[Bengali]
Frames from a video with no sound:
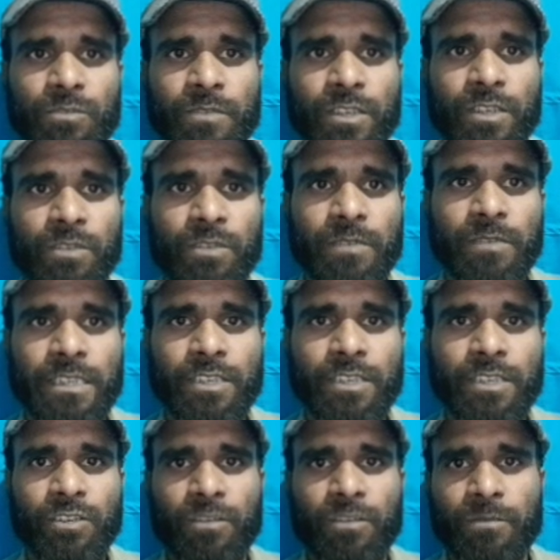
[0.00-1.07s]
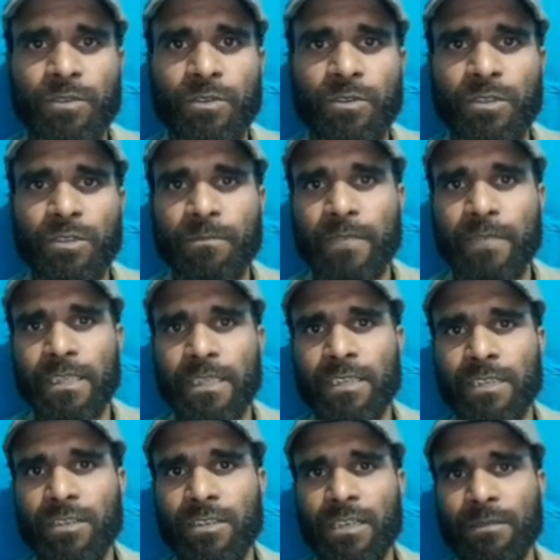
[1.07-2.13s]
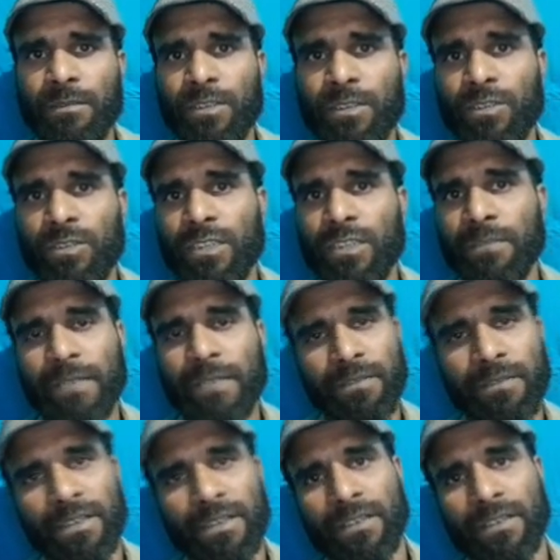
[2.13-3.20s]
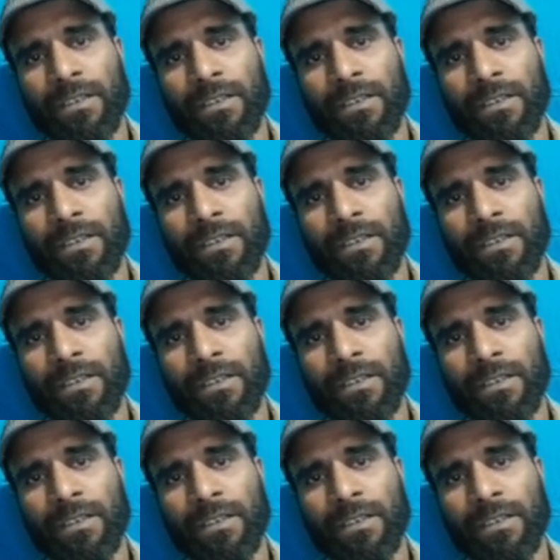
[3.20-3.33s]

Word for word: উপরে হবে সে সকল পুরুষ প্রার্থীগণ আবেদন করতে পারবেন